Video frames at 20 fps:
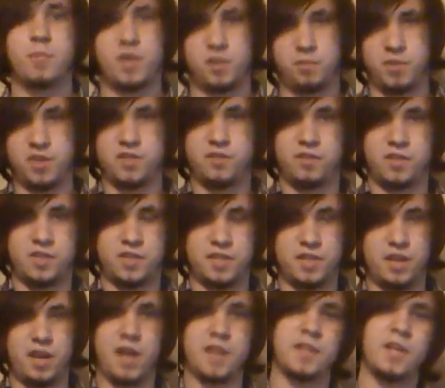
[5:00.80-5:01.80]
Подписывайтесь
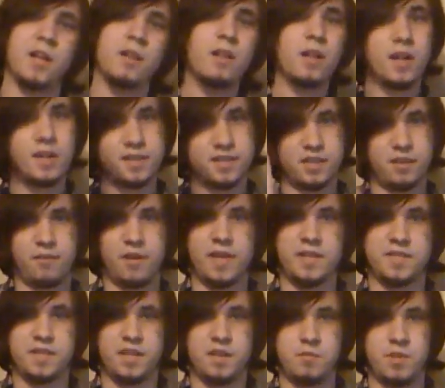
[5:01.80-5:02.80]
на канал,
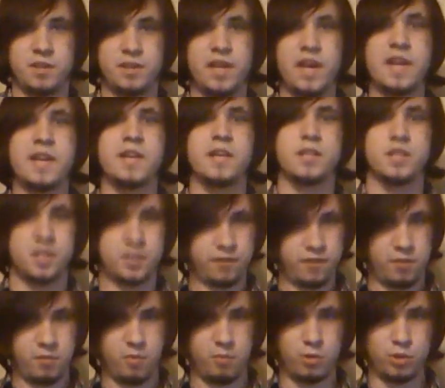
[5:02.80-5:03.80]
оставляйте комментарии. С
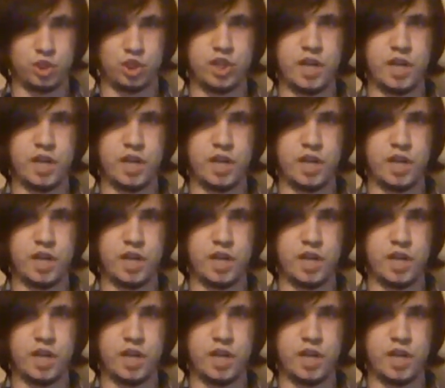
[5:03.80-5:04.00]
вами был